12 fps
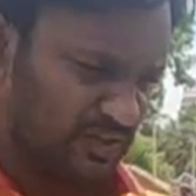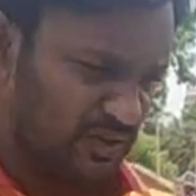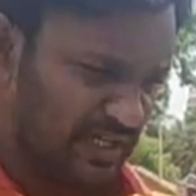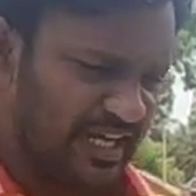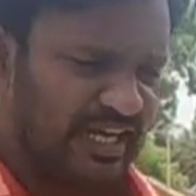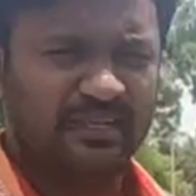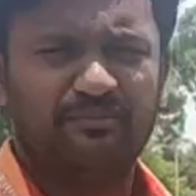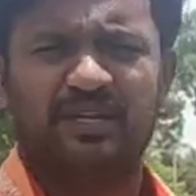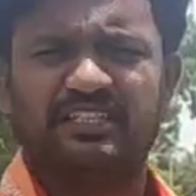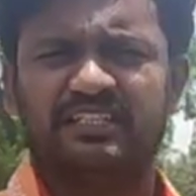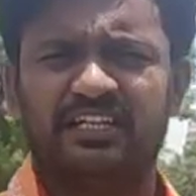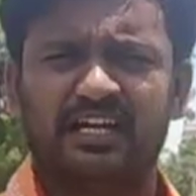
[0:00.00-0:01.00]
இது ஒரு எல்லை
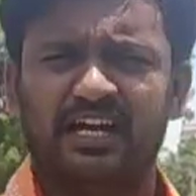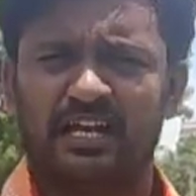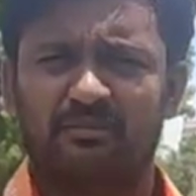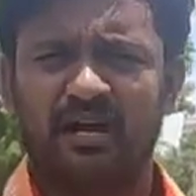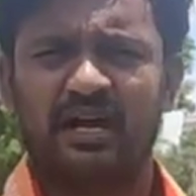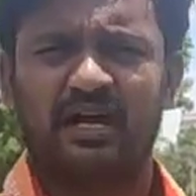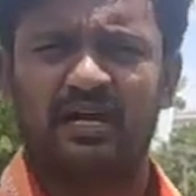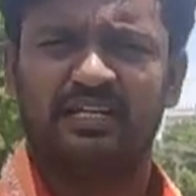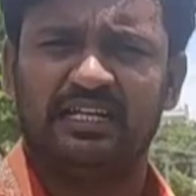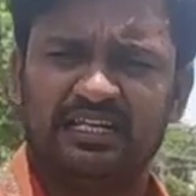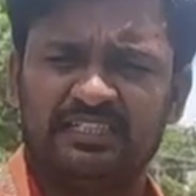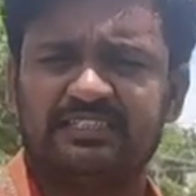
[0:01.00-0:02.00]
பிரச்சனை
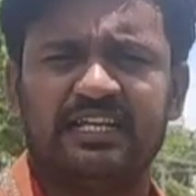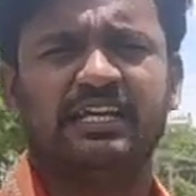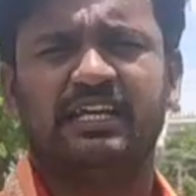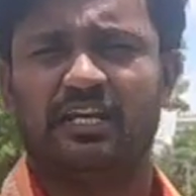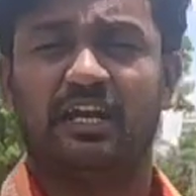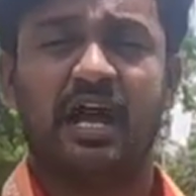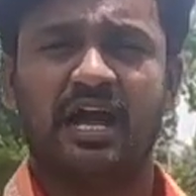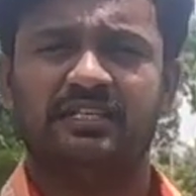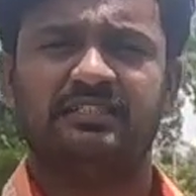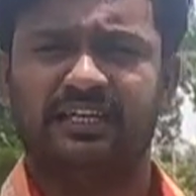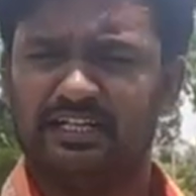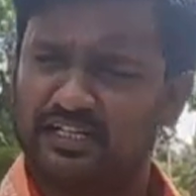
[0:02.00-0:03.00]
காரணமாக நீங்கள் செய்யுங்க இல்லை
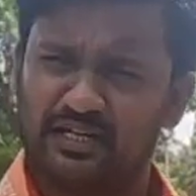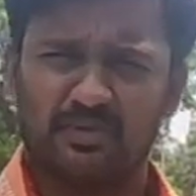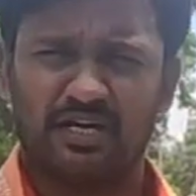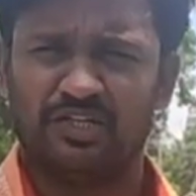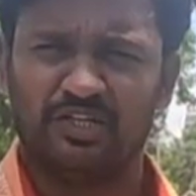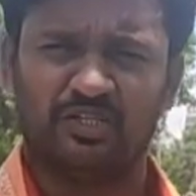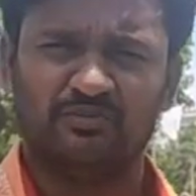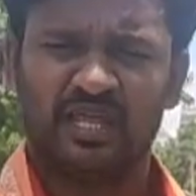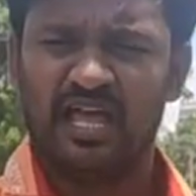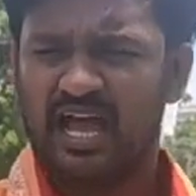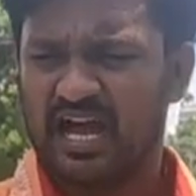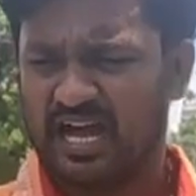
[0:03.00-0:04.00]
நாங்கள் செய்யுங்கிற மாதிரியும்
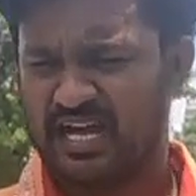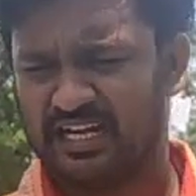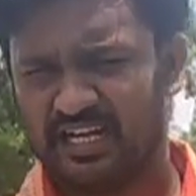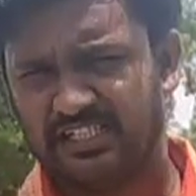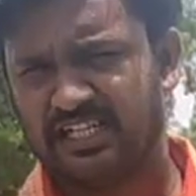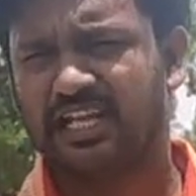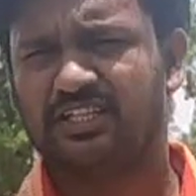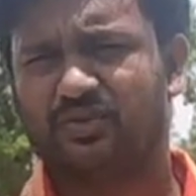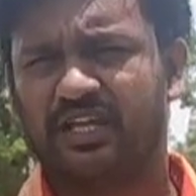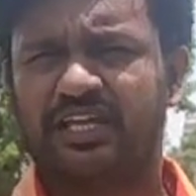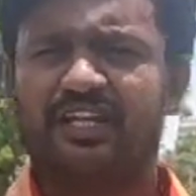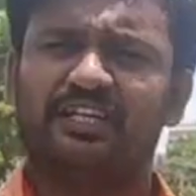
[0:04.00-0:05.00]

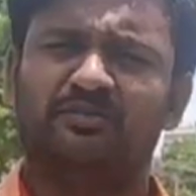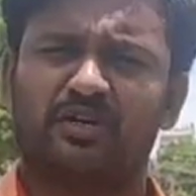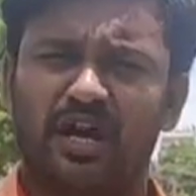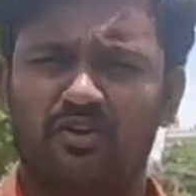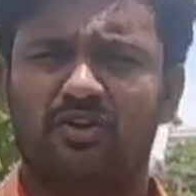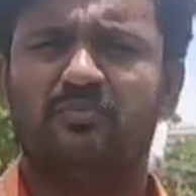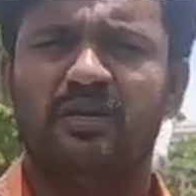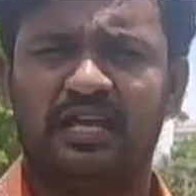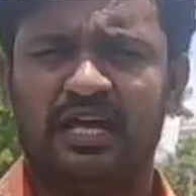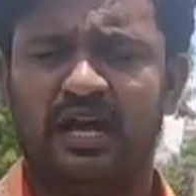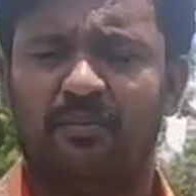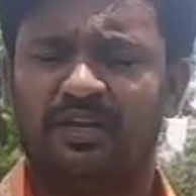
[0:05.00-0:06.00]
நெடுஞ்சாலைத்துறைகிட்டையும் கவனம்
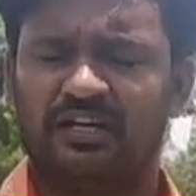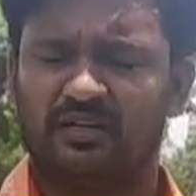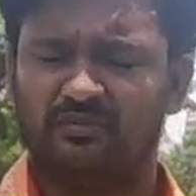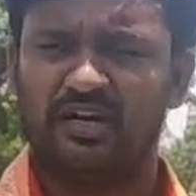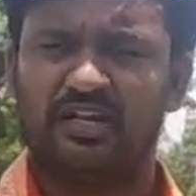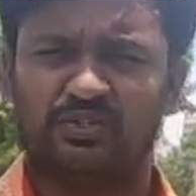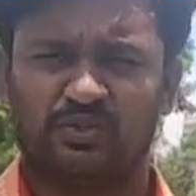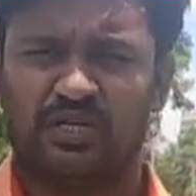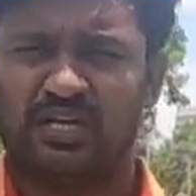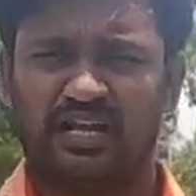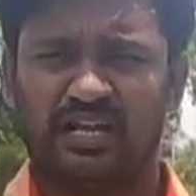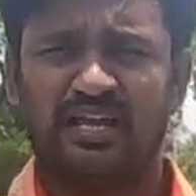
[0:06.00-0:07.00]
இல்லை அப்படின்ற மாதிரியும்
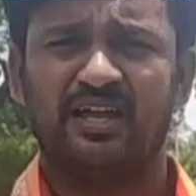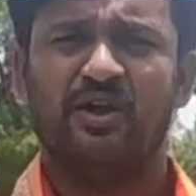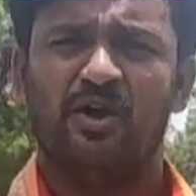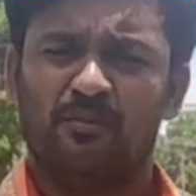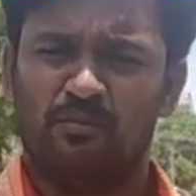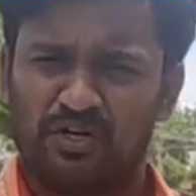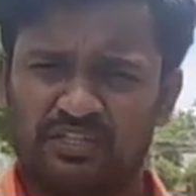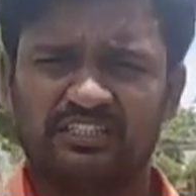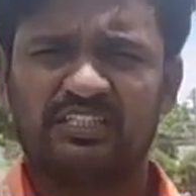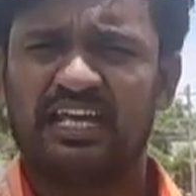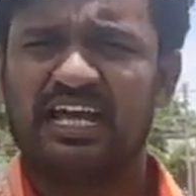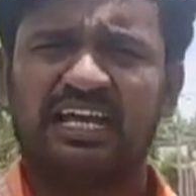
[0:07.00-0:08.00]
சொல்கிறாங்க
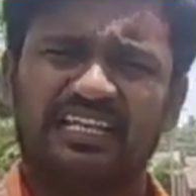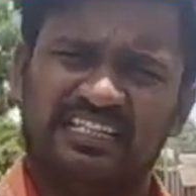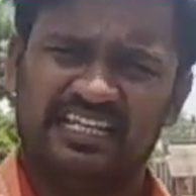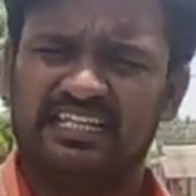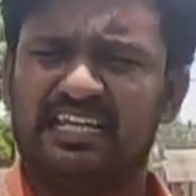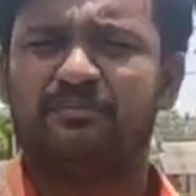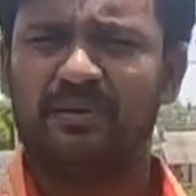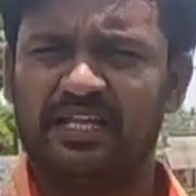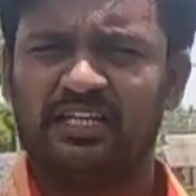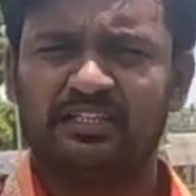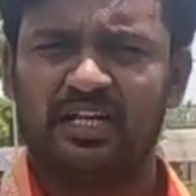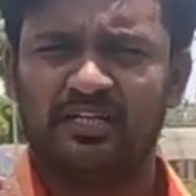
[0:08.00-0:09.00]
மொத்தத்தில் எது
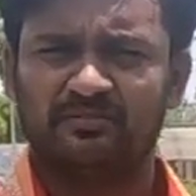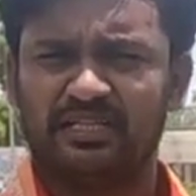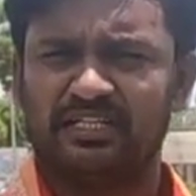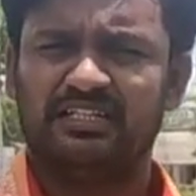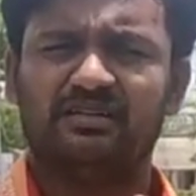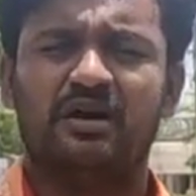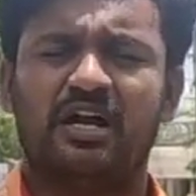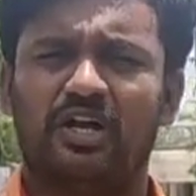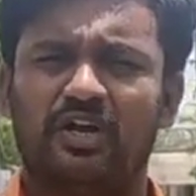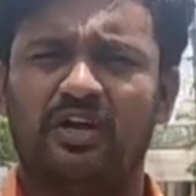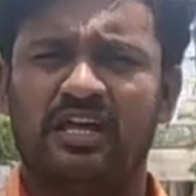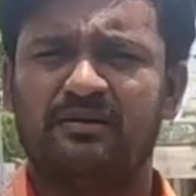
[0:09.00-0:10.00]
எப்படி இருந்தாலும் இந்த
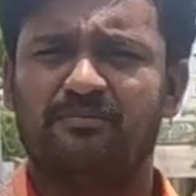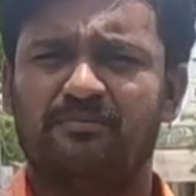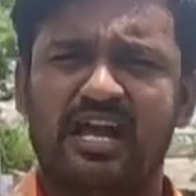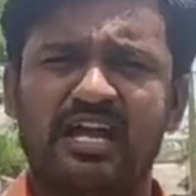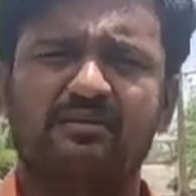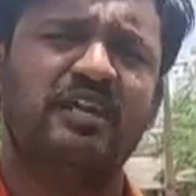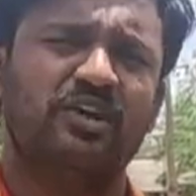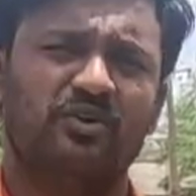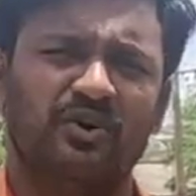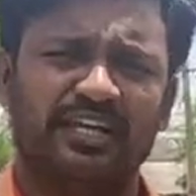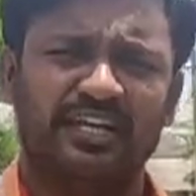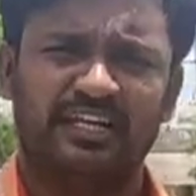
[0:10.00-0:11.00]
மக்களோட பிரதானமான
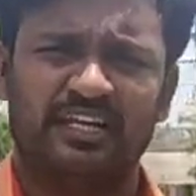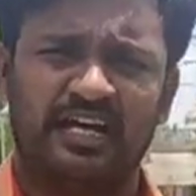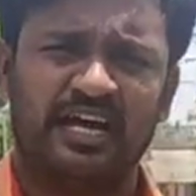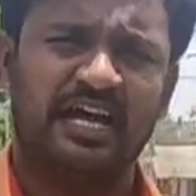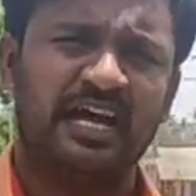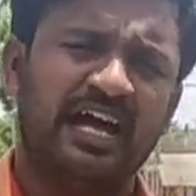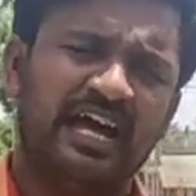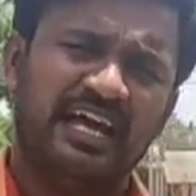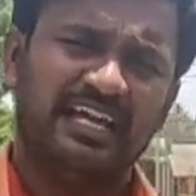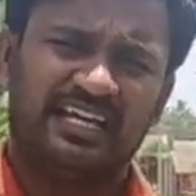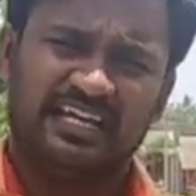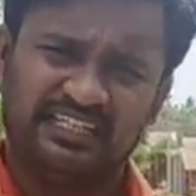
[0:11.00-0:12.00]
கோரிக்கை என்னென்னா
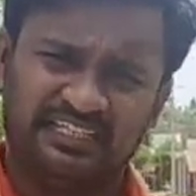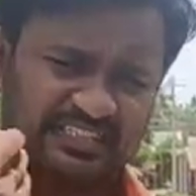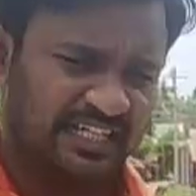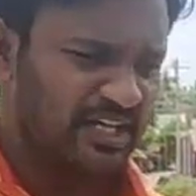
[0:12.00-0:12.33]
இது